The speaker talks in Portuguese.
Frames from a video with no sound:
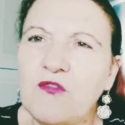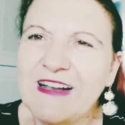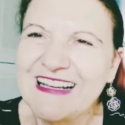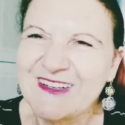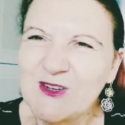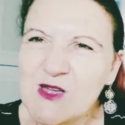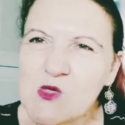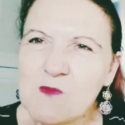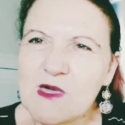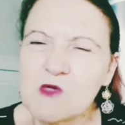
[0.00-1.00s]
frango,
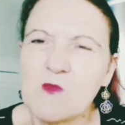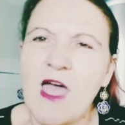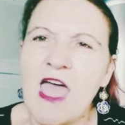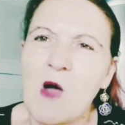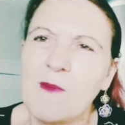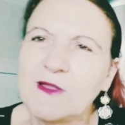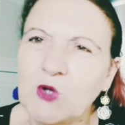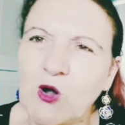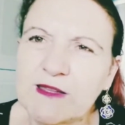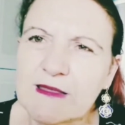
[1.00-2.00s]
isso mesmo. É uma
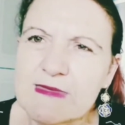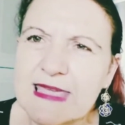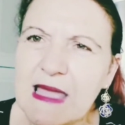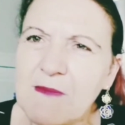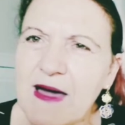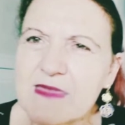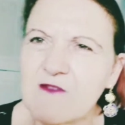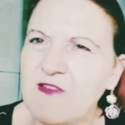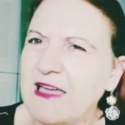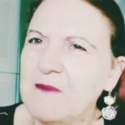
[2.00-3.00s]
torta assim que a
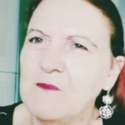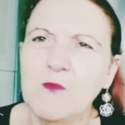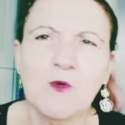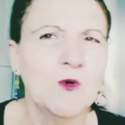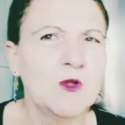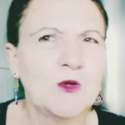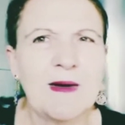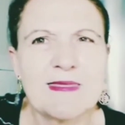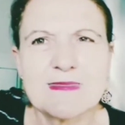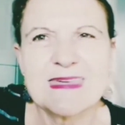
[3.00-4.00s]
massa fica muito
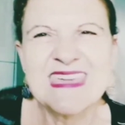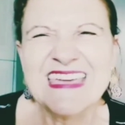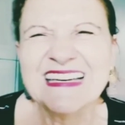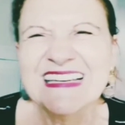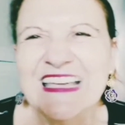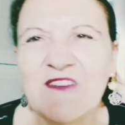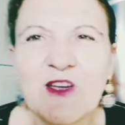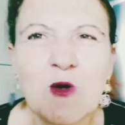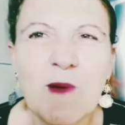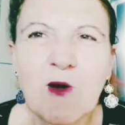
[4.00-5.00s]
macia e
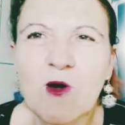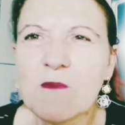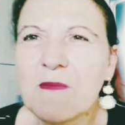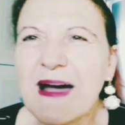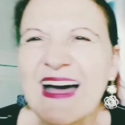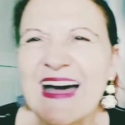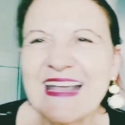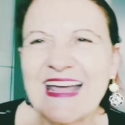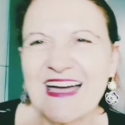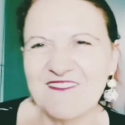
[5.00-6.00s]
fica uma cor
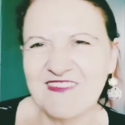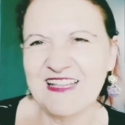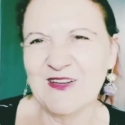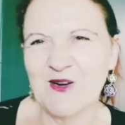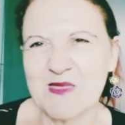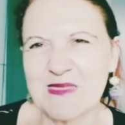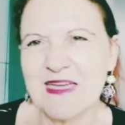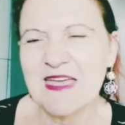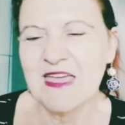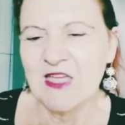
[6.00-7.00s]

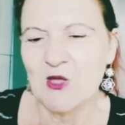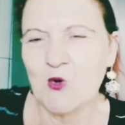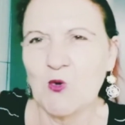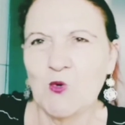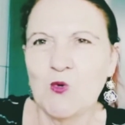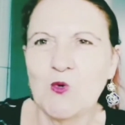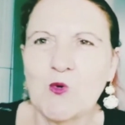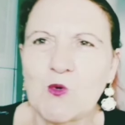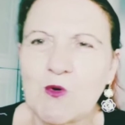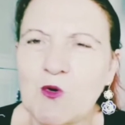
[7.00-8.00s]
maravilhosa.
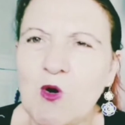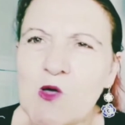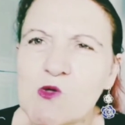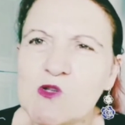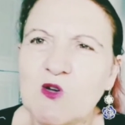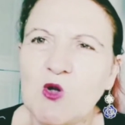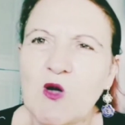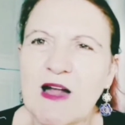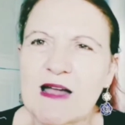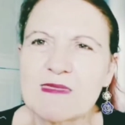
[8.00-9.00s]
Eu gosto de
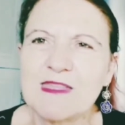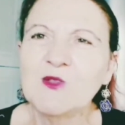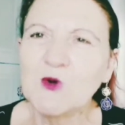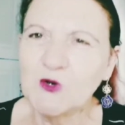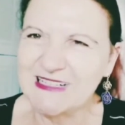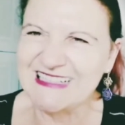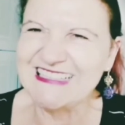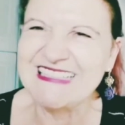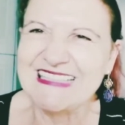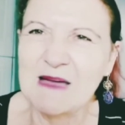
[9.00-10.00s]
colocar
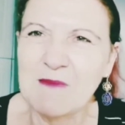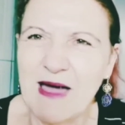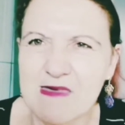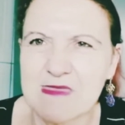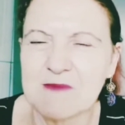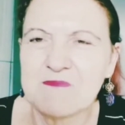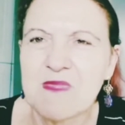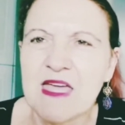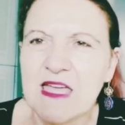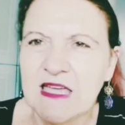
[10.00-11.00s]
cenoura na massa.
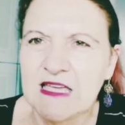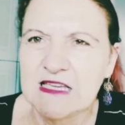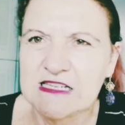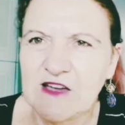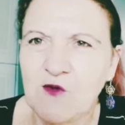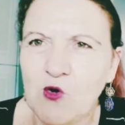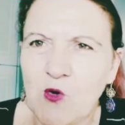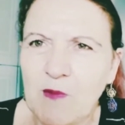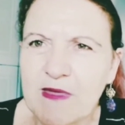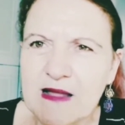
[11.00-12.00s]
Já
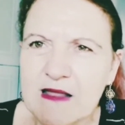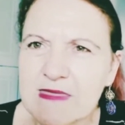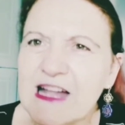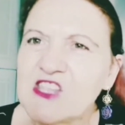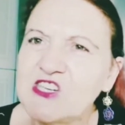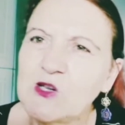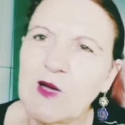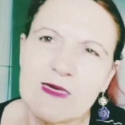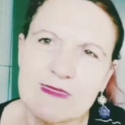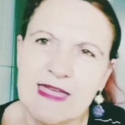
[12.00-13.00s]
vou passar certinho a
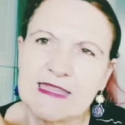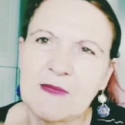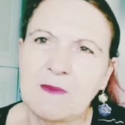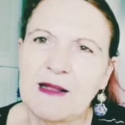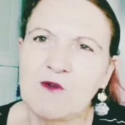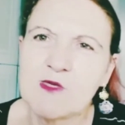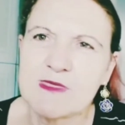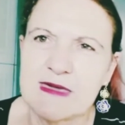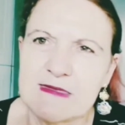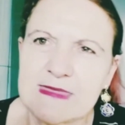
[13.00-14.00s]
receita para
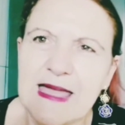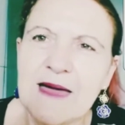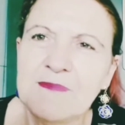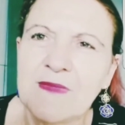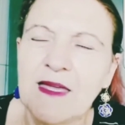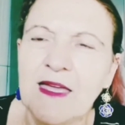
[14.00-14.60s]
vocês, tá?